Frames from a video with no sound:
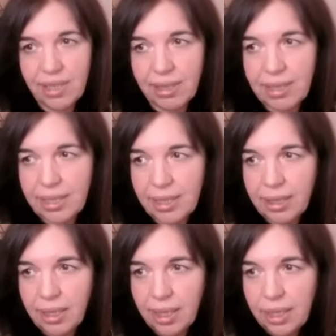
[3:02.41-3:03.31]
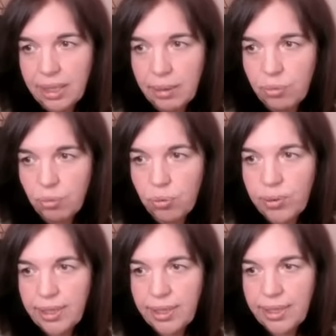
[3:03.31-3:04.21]
C'est un signe qui, est
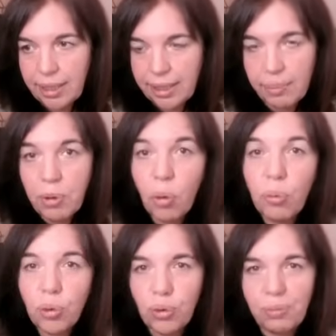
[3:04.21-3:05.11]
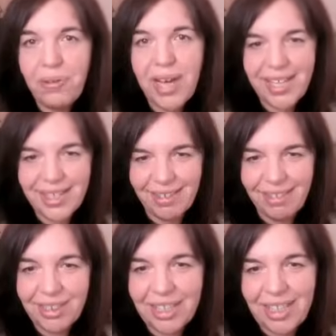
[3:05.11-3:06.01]
beaucoup, qui, prend beaucoup de place
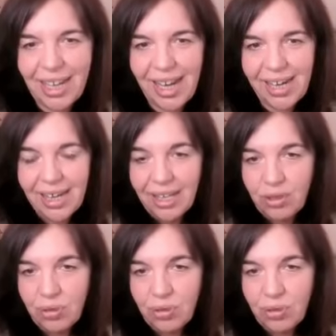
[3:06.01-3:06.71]
hein, en général,